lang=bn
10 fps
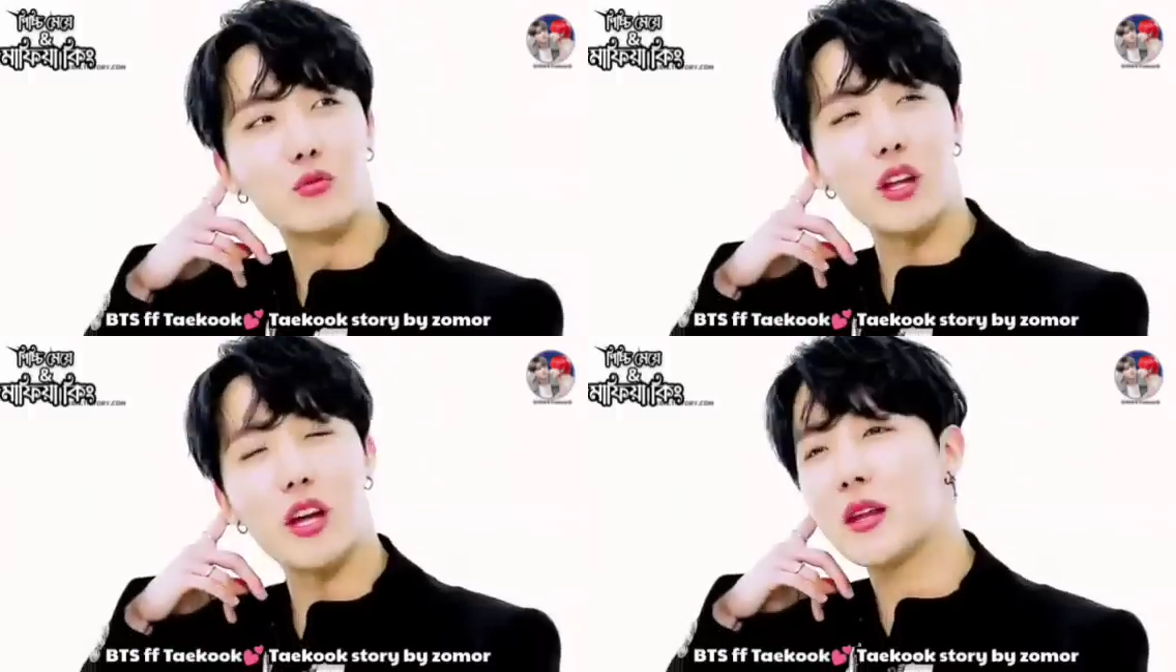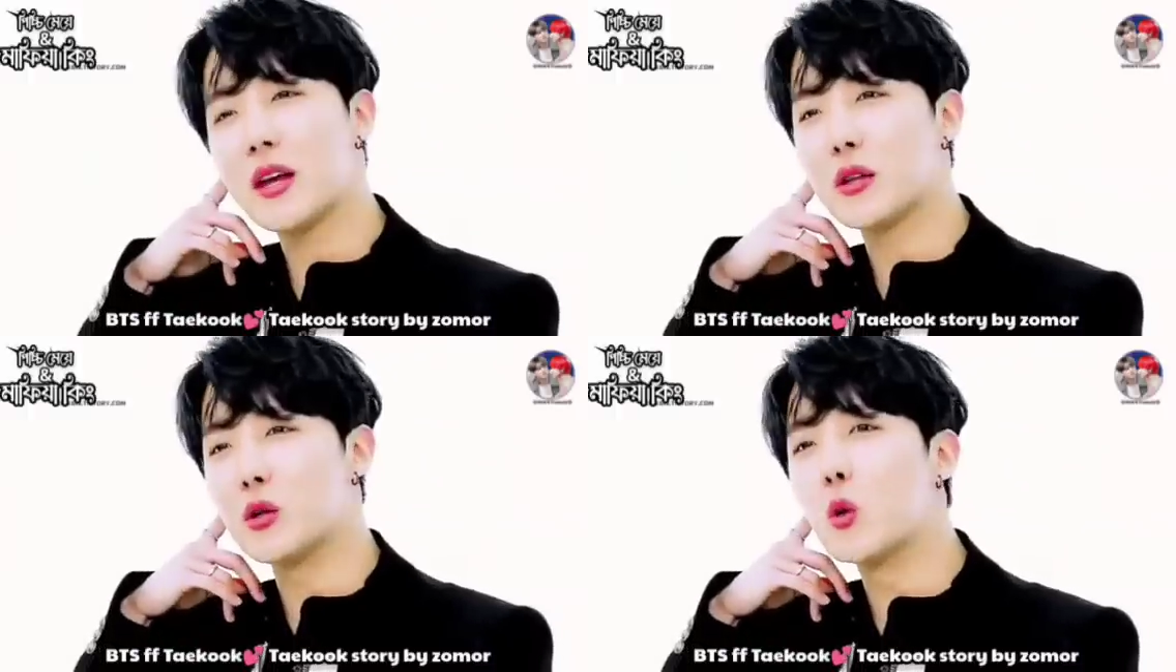সম্ভব
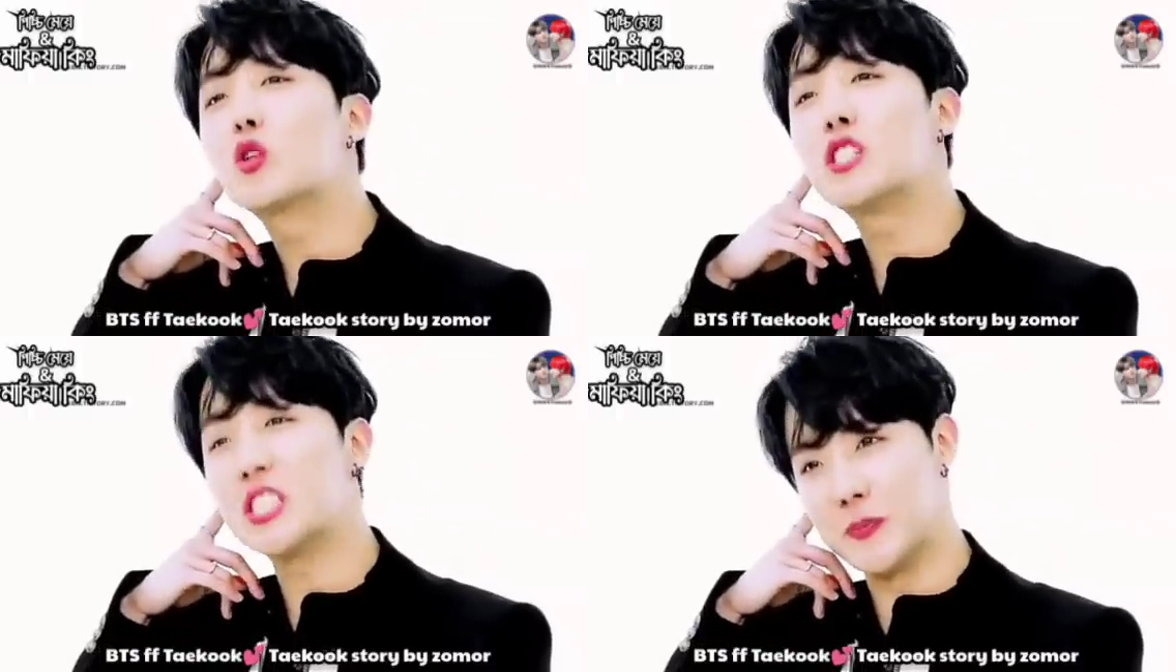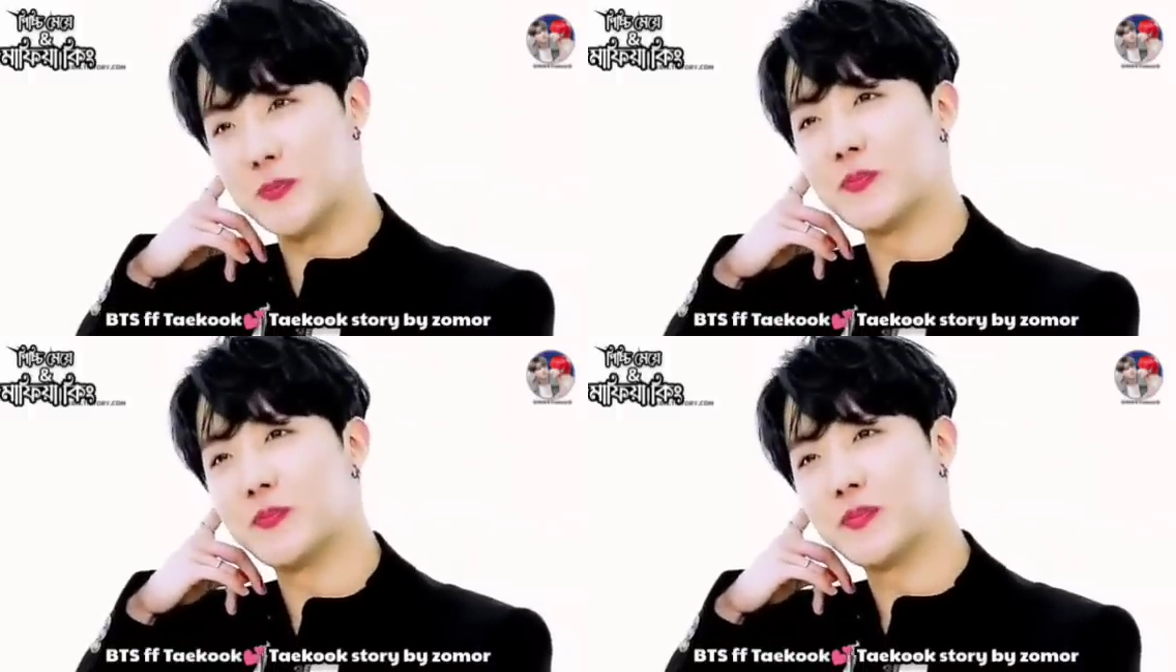
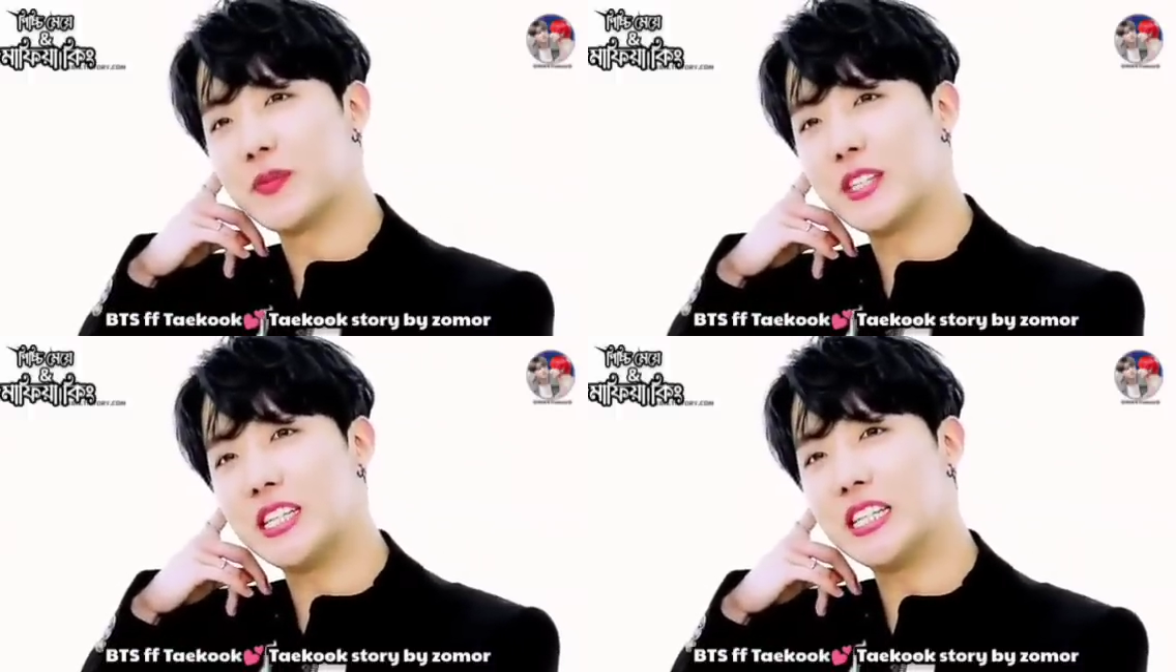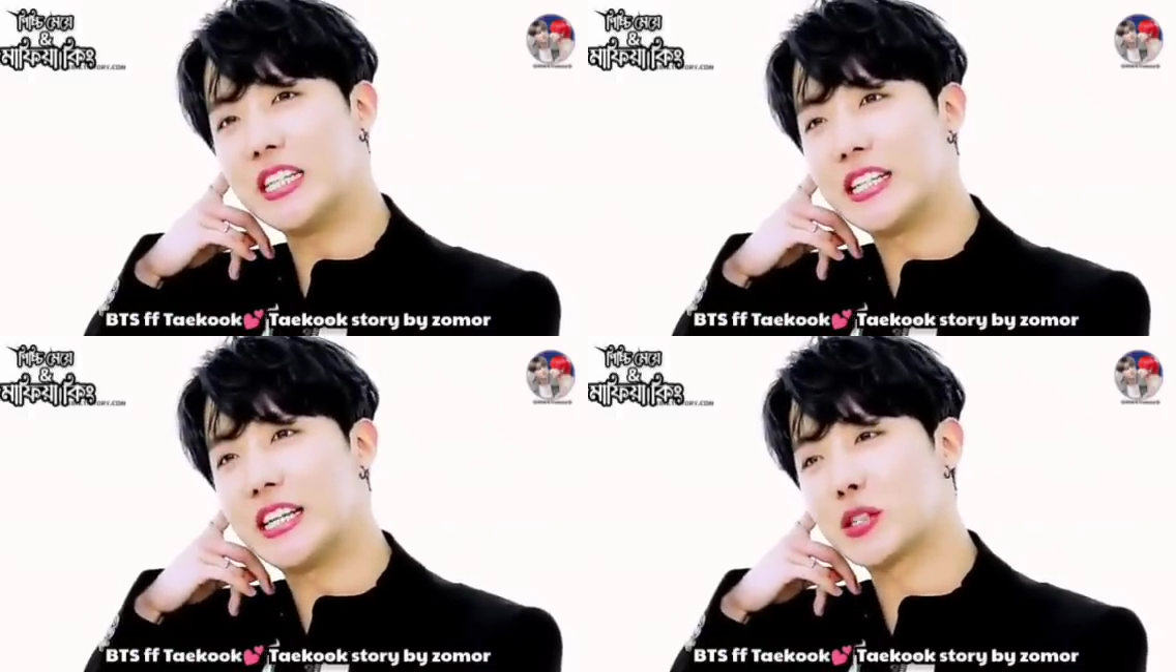শুধরাতে তো পারি
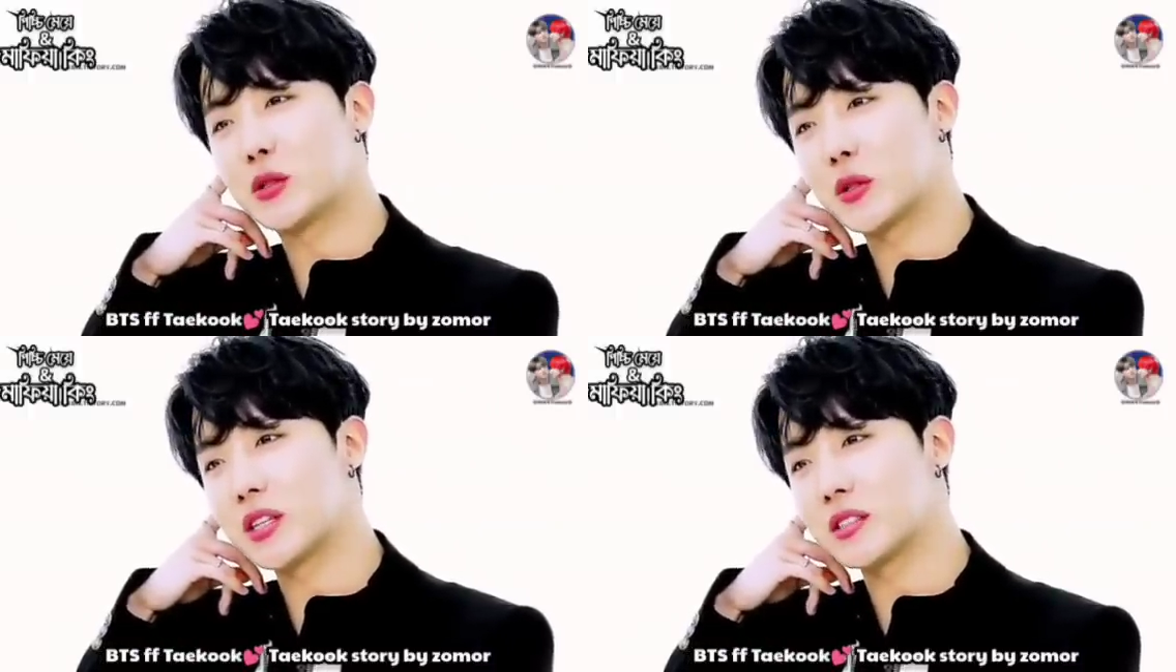তুমি ভালো